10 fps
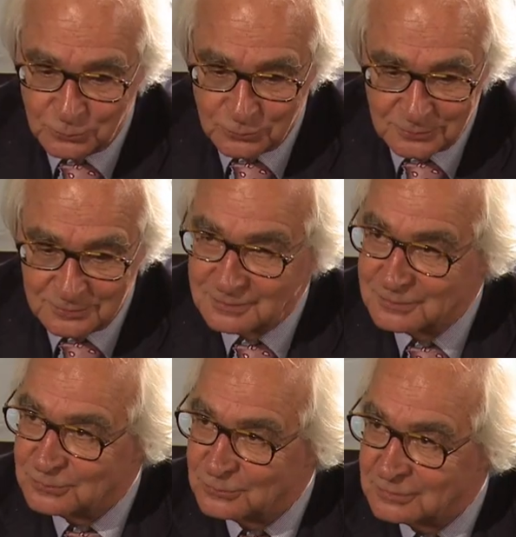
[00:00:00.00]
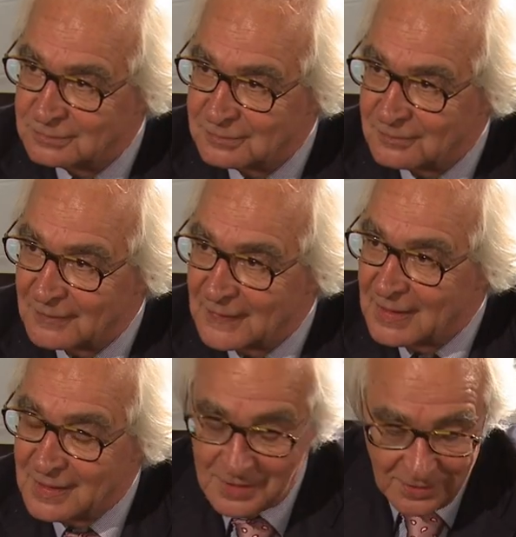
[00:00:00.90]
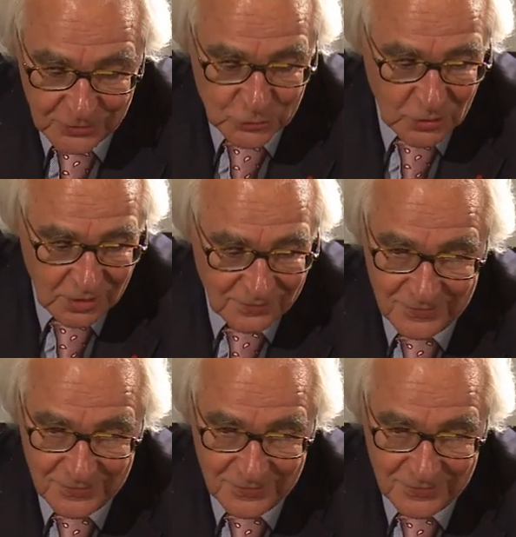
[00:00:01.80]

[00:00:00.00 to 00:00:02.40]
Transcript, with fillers: le jus de sirop d'érable. Avec joie.